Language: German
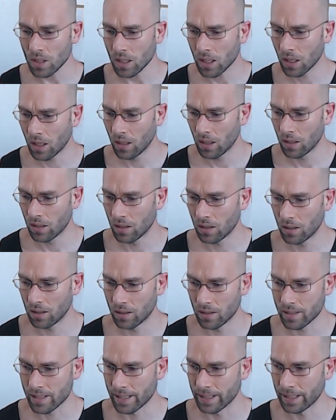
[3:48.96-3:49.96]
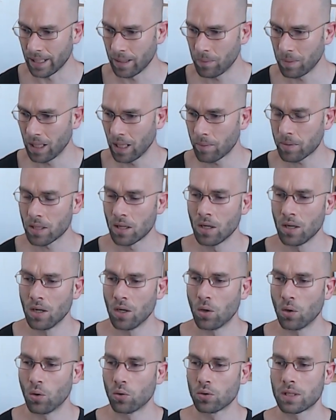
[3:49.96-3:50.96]
äh, äh sein Leben lebt
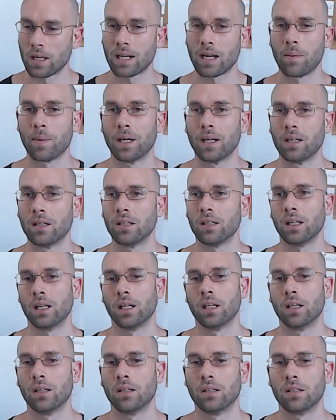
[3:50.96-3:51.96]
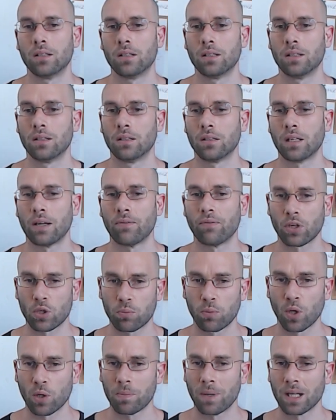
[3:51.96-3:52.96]
und dann aber äh, äh, einfach
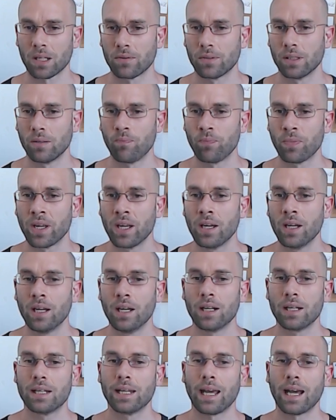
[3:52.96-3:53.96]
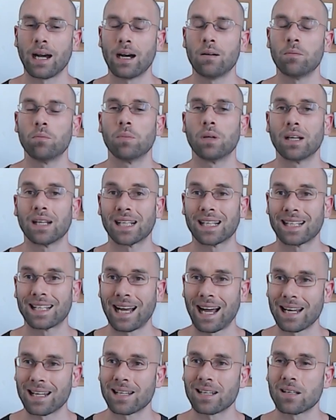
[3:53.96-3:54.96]
Sport machen will, der
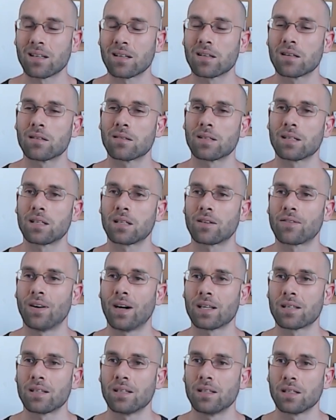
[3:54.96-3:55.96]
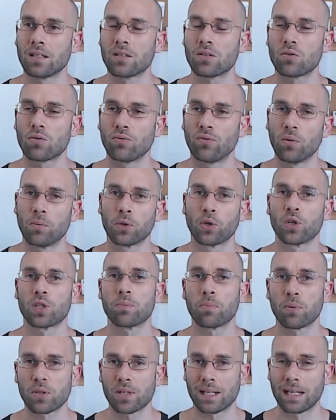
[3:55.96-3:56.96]
kann sich quasi nicht zu
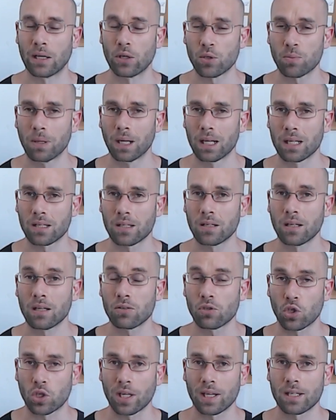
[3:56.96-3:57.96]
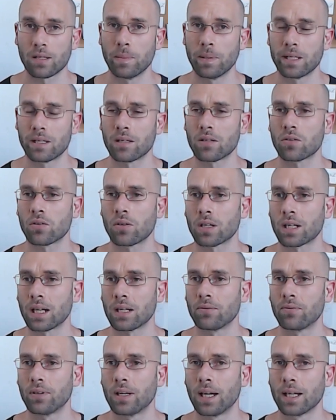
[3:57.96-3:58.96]
95% ausbelasten, also stressmäßig, sondern kann
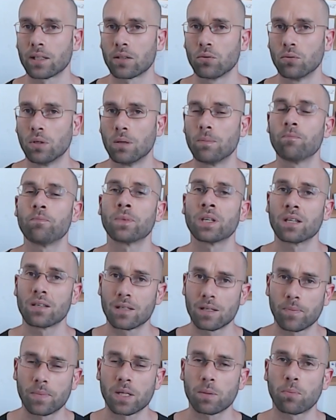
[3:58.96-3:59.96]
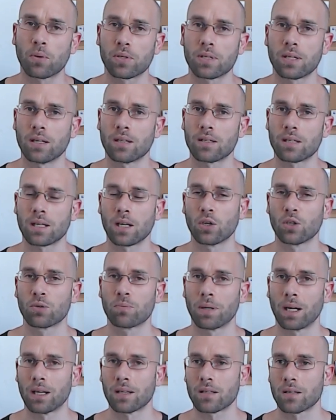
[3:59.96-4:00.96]
vielleicht nur 70% sich
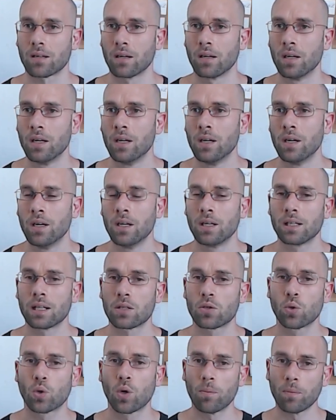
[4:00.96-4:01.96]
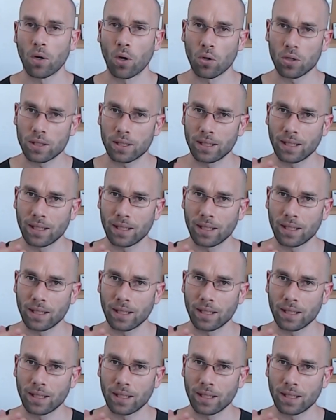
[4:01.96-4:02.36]
ausbelasten. Dazu kommt auch die